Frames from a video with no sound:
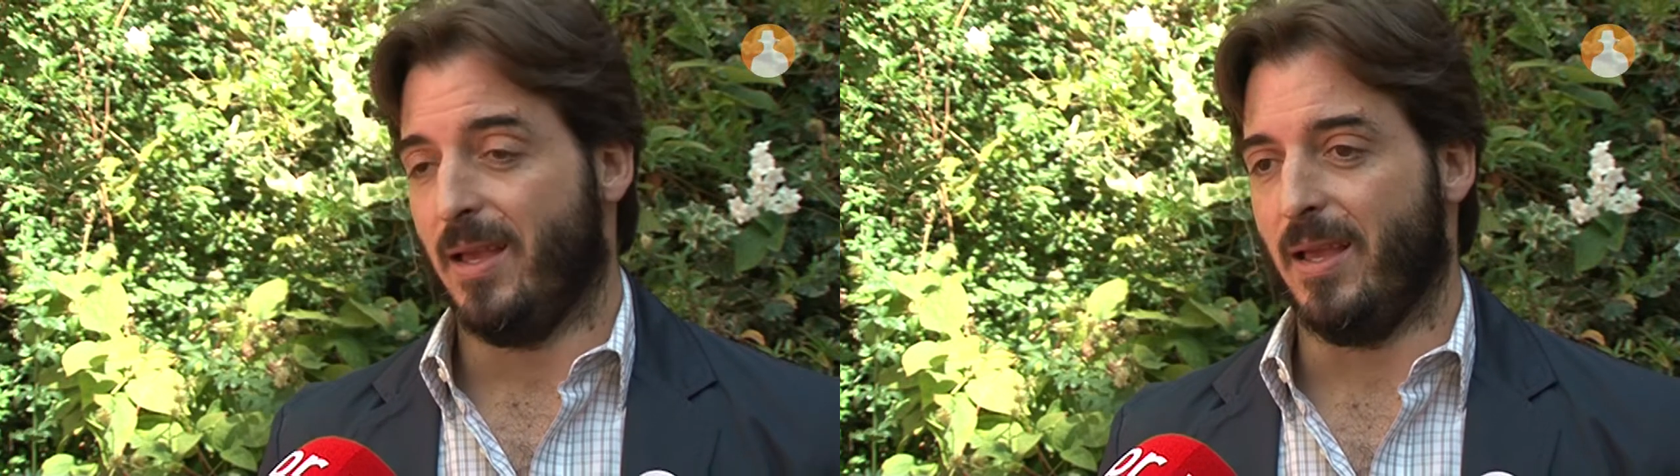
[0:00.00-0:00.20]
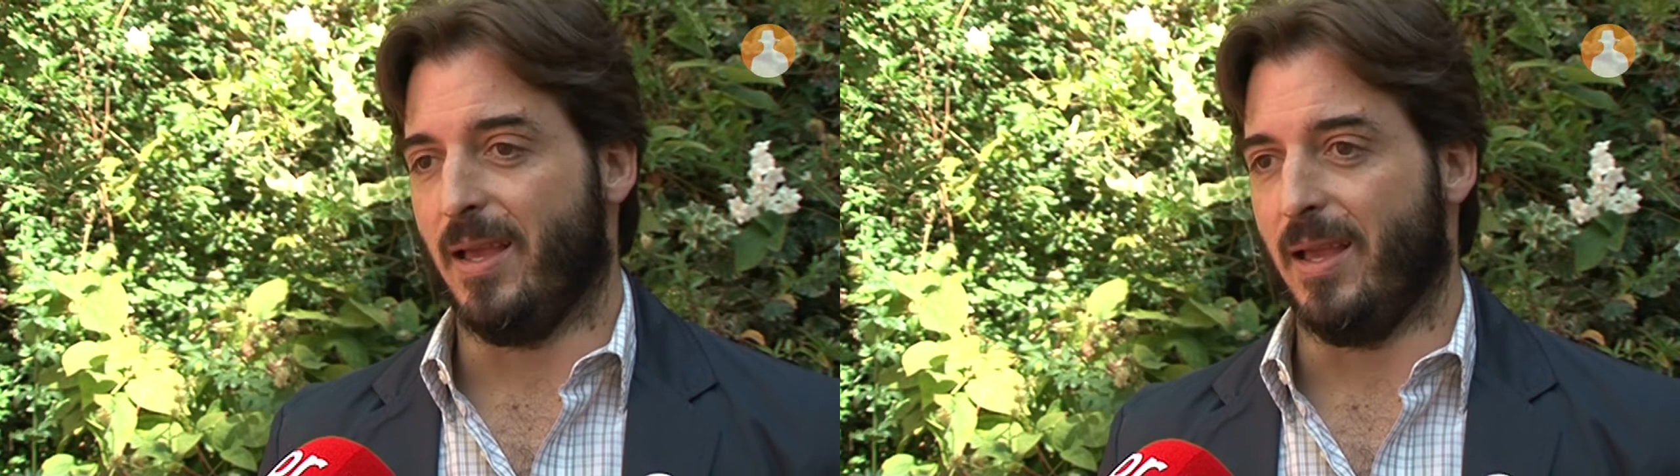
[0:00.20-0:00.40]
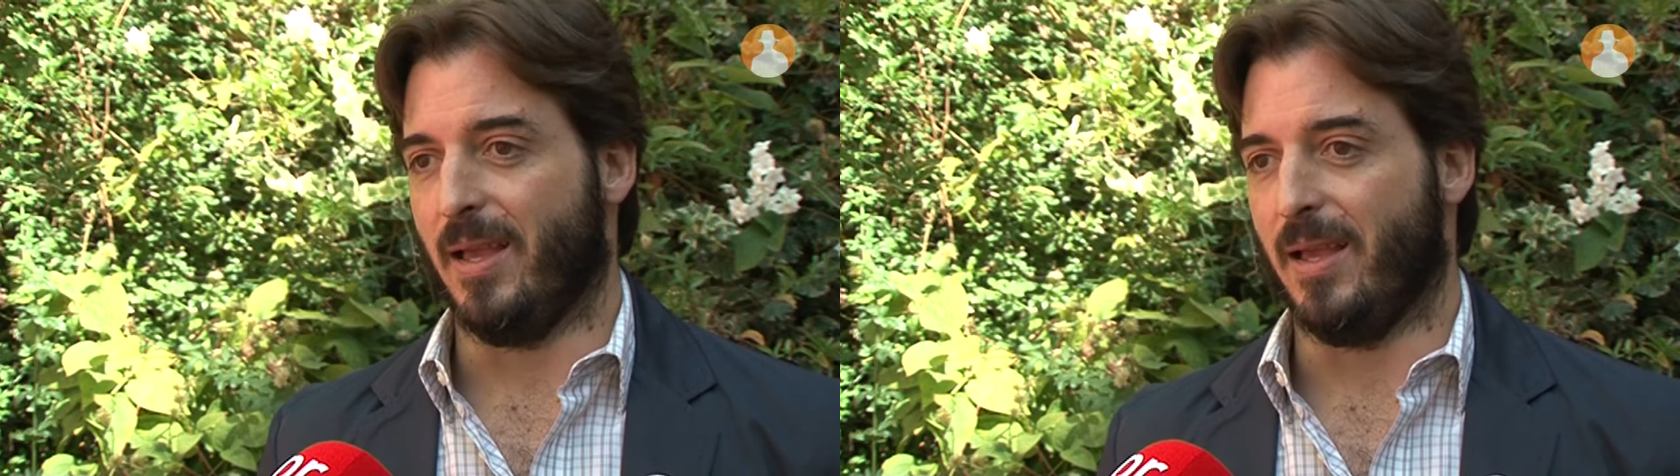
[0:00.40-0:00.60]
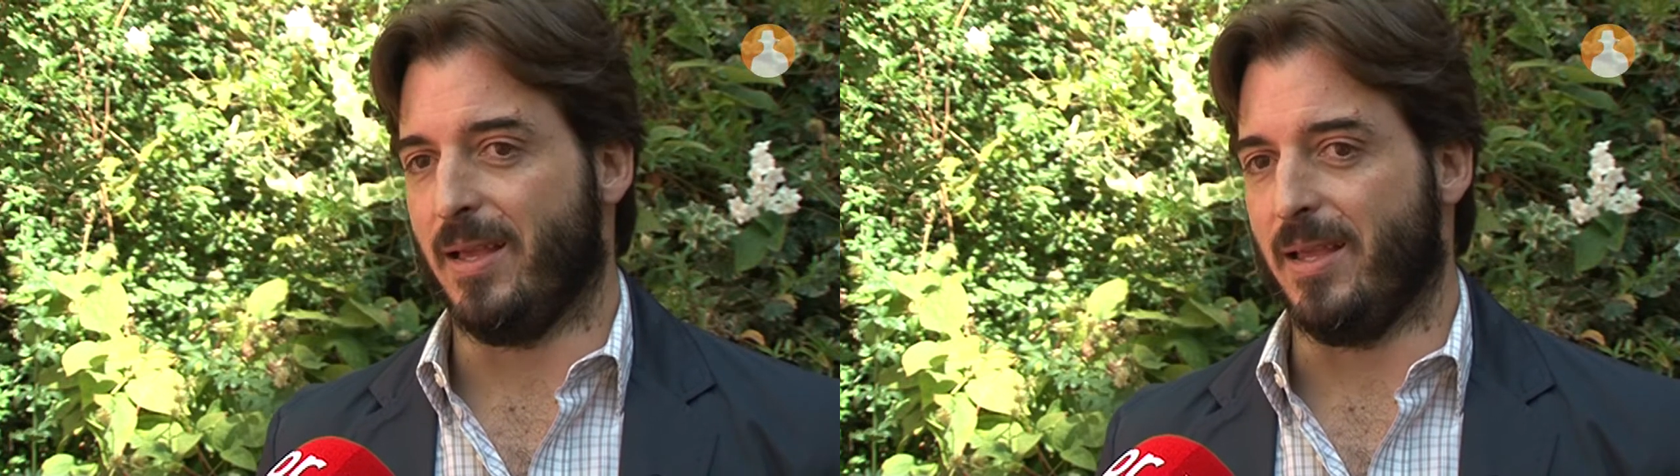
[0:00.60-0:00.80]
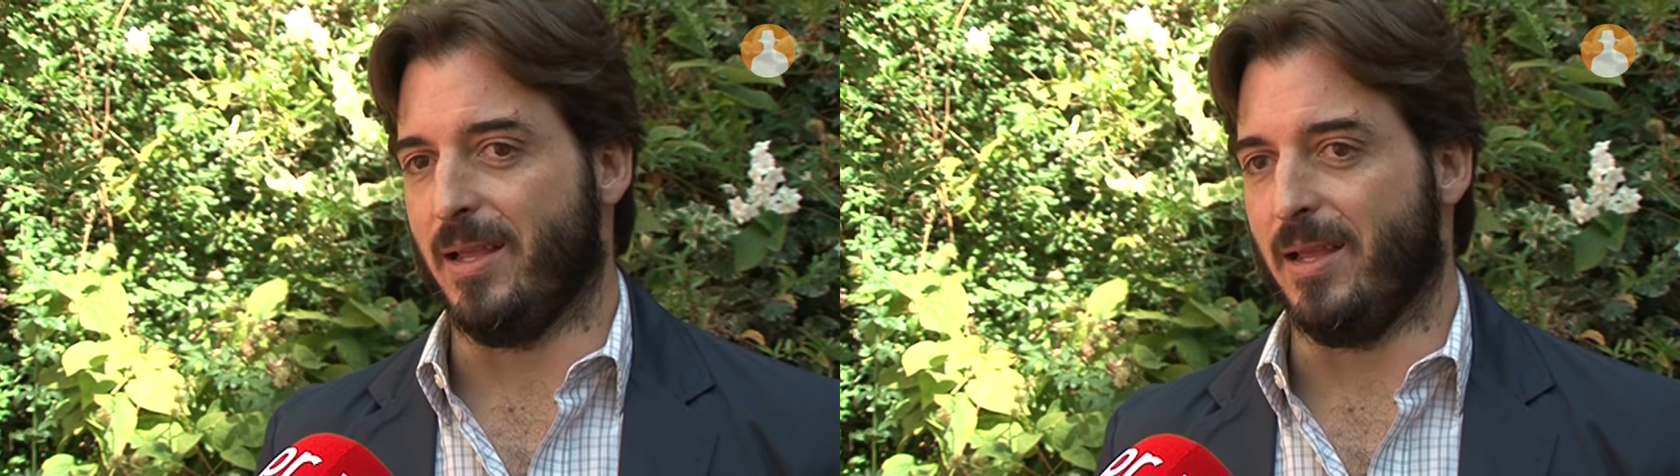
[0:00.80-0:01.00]
Eh,
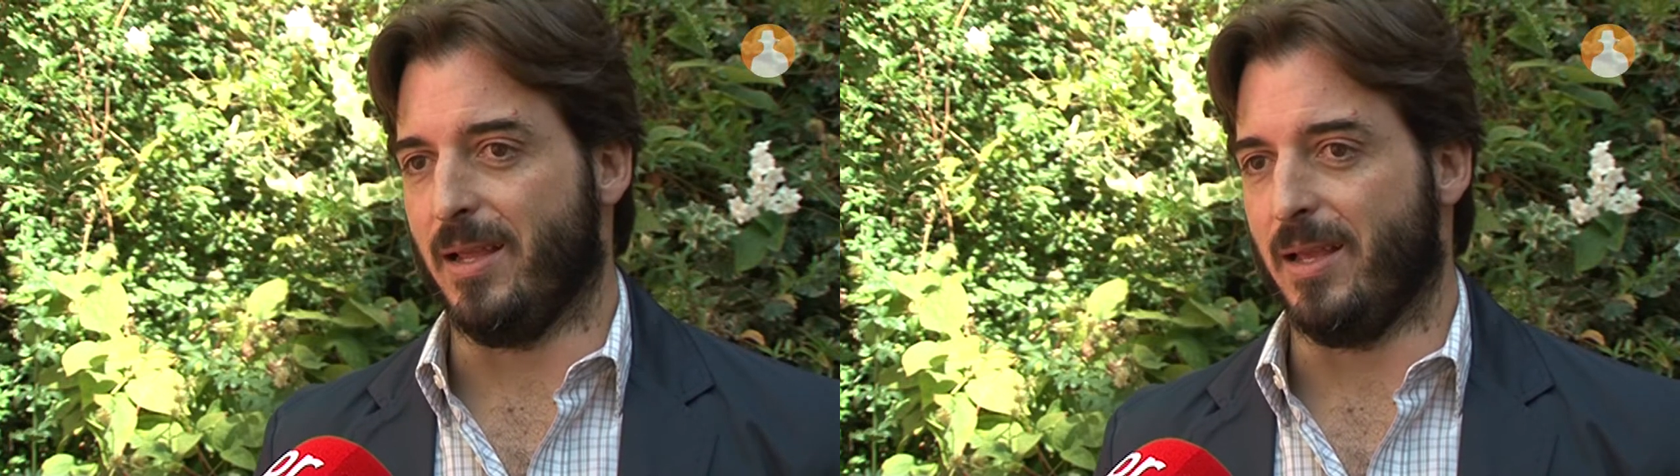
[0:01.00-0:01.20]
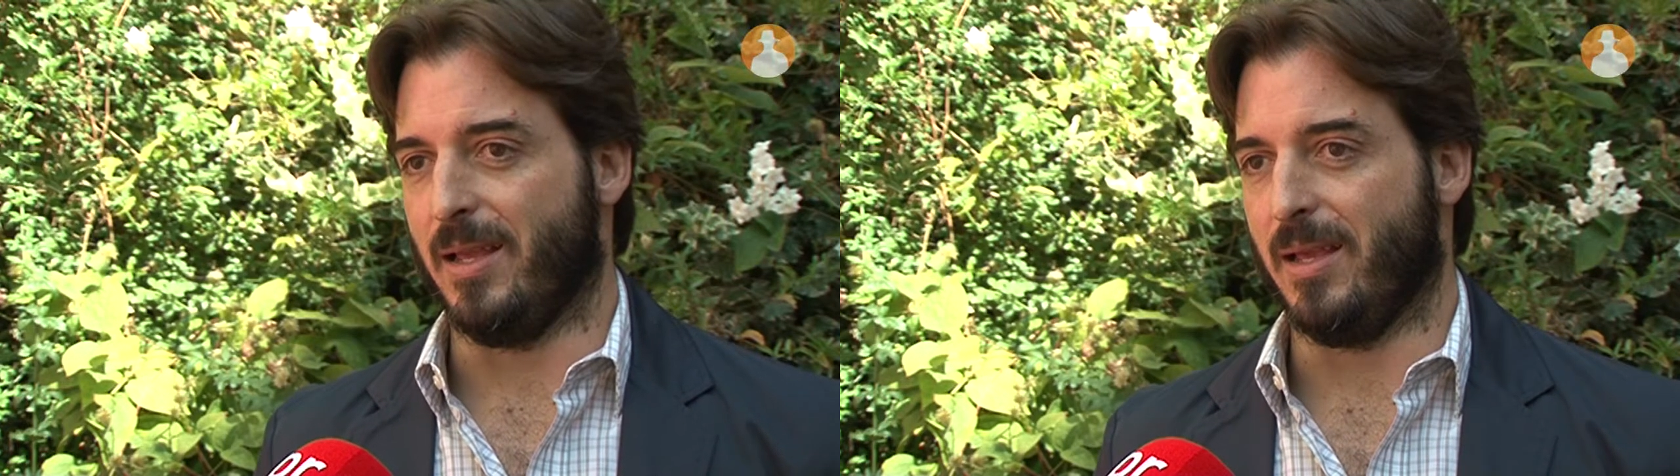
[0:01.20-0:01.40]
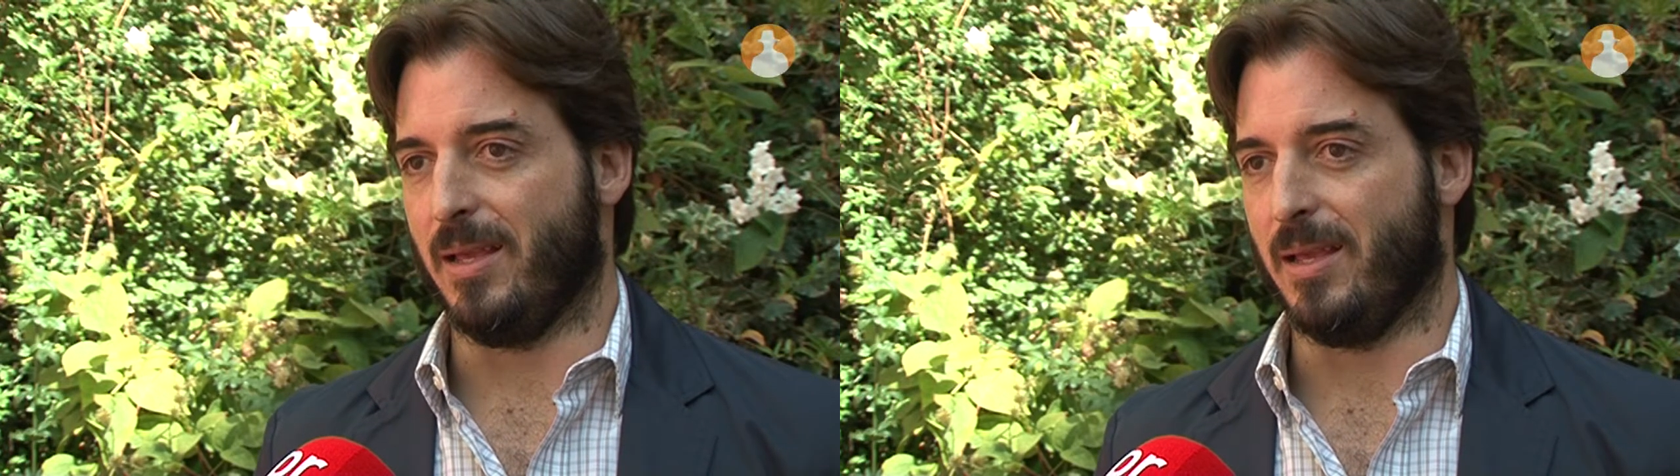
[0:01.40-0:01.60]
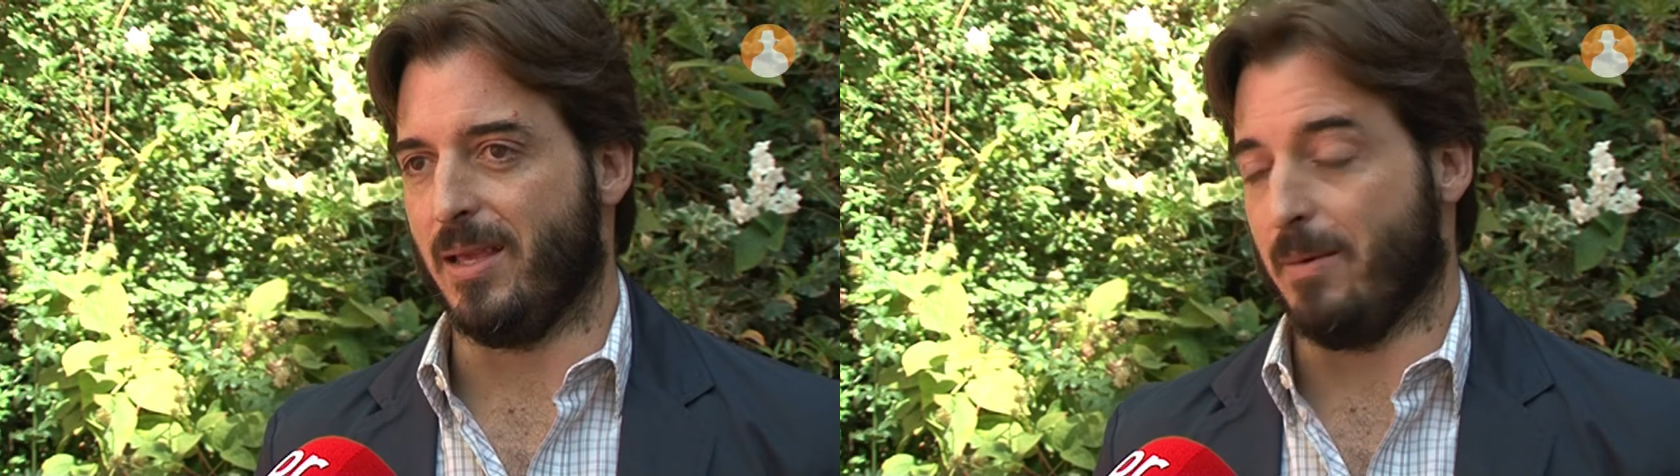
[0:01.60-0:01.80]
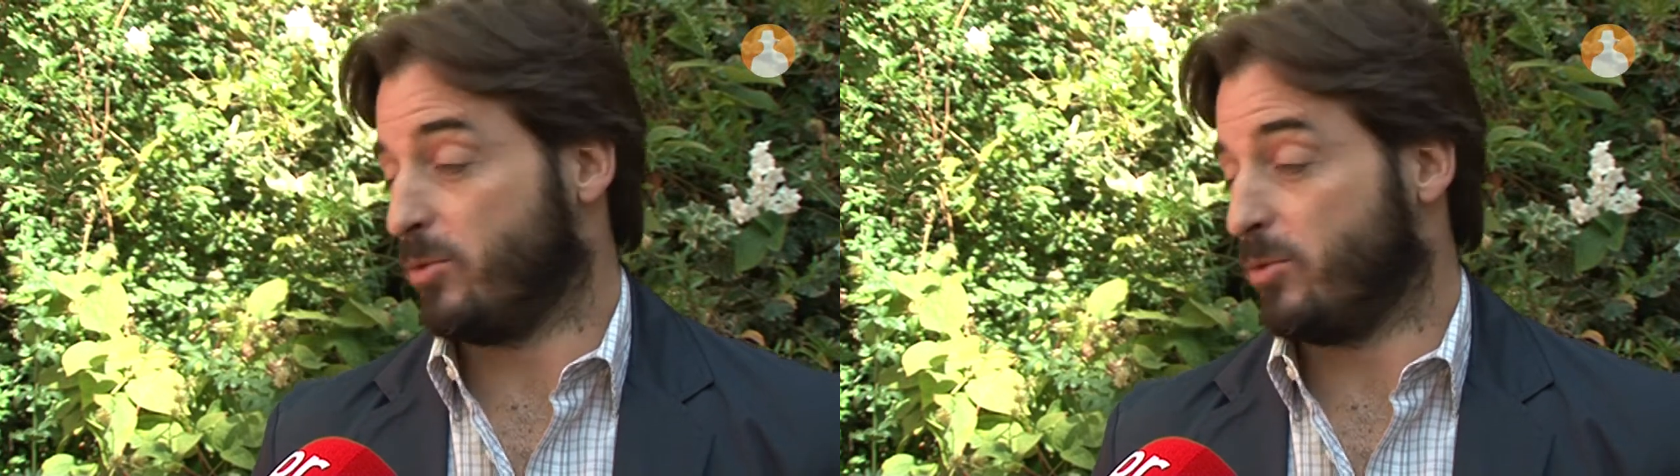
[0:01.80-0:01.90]
y,